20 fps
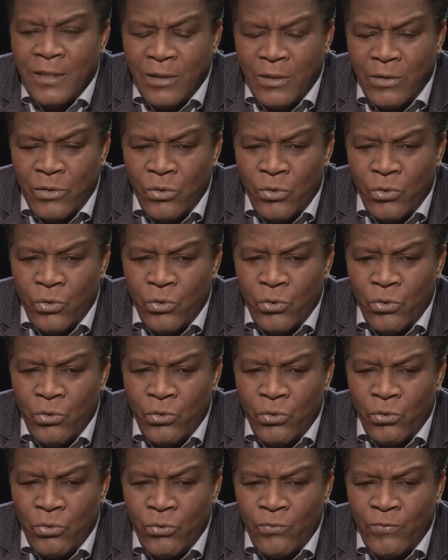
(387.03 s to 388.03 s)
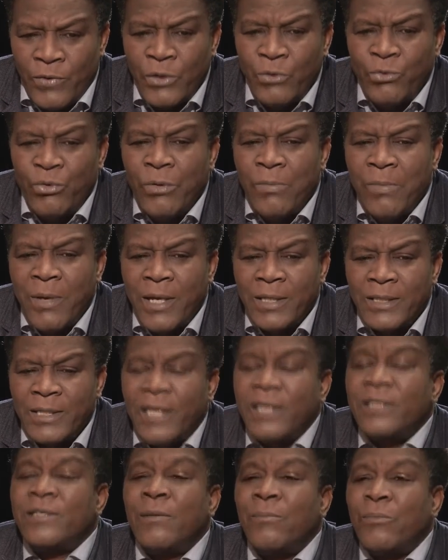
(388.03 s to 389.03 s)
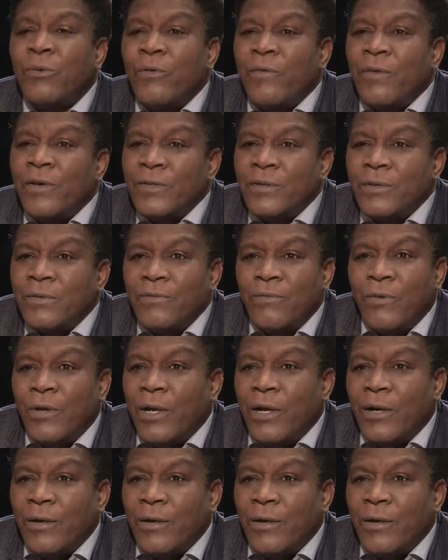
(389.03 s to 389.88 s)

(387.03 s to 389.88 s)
le 28 mars à Aix-en-Provence. Voilà.